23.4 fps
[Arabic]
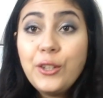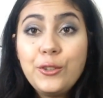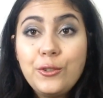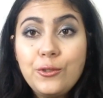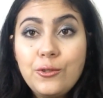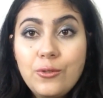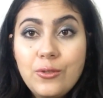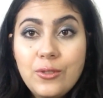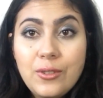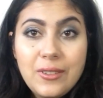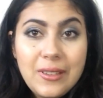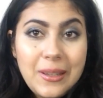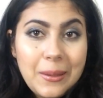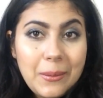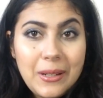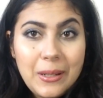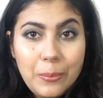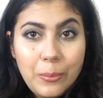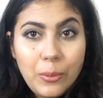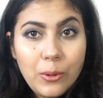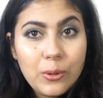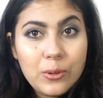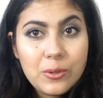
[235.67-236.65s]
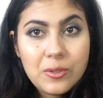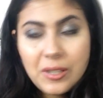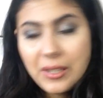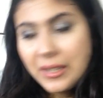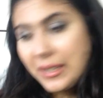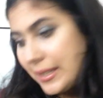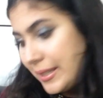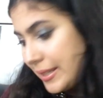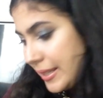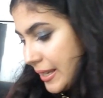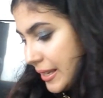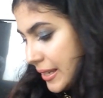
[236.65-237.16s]
دوزت دابا لي برودوي
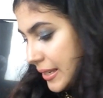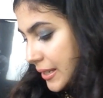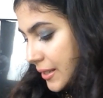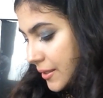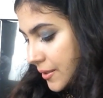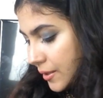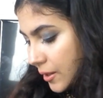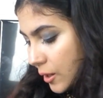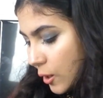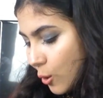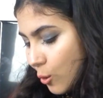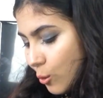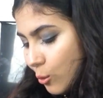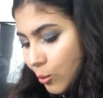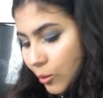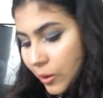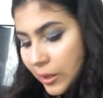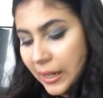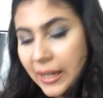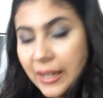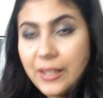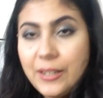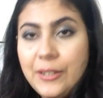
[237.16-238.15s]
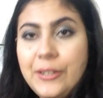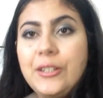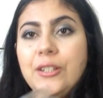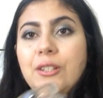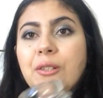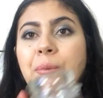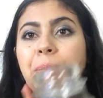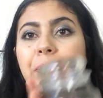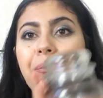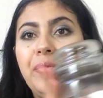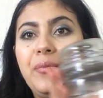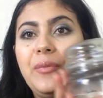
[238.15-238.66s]
لي ساليس اول حاجه
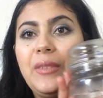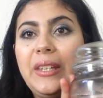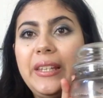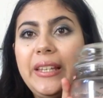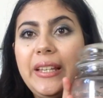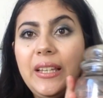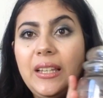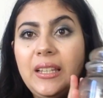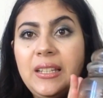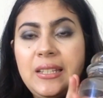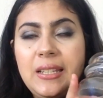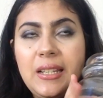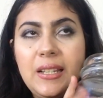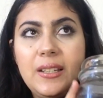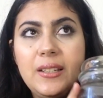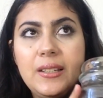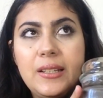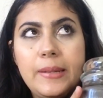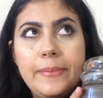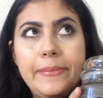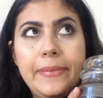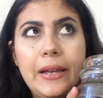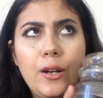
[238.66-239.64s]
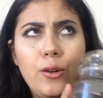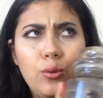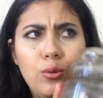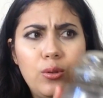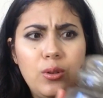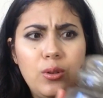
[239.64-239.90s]
يلا ساليتها البارح